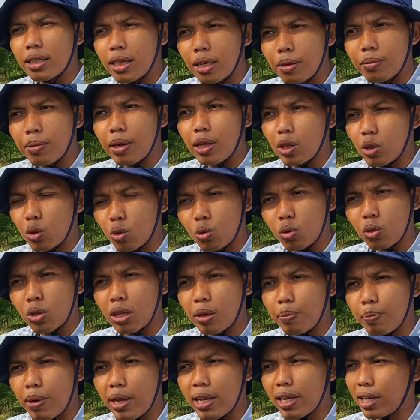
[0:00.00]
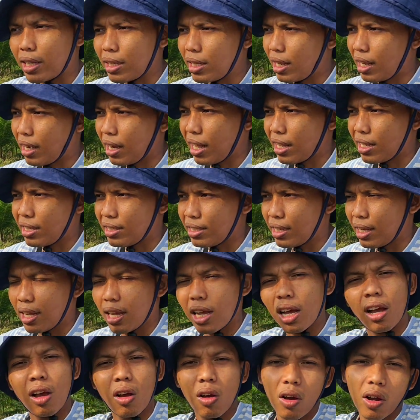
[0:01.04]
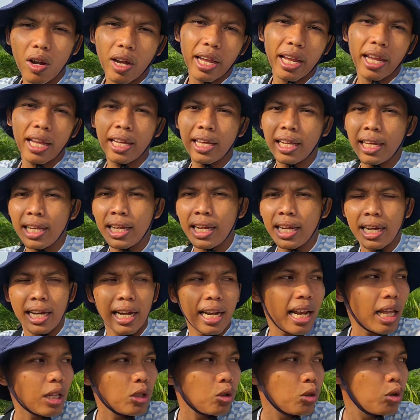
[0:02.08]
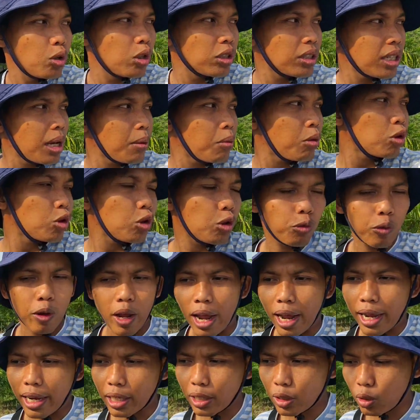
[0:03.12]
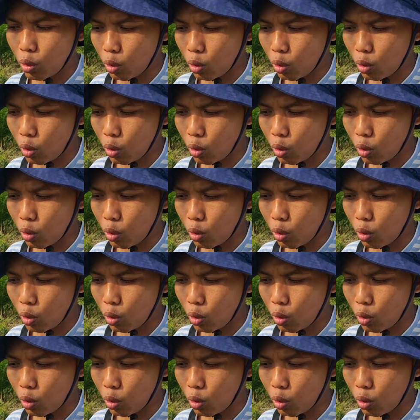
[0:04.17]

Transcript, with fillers: dan bantu kebaikan yang lainnya oke lanjut dulu saya mau survei air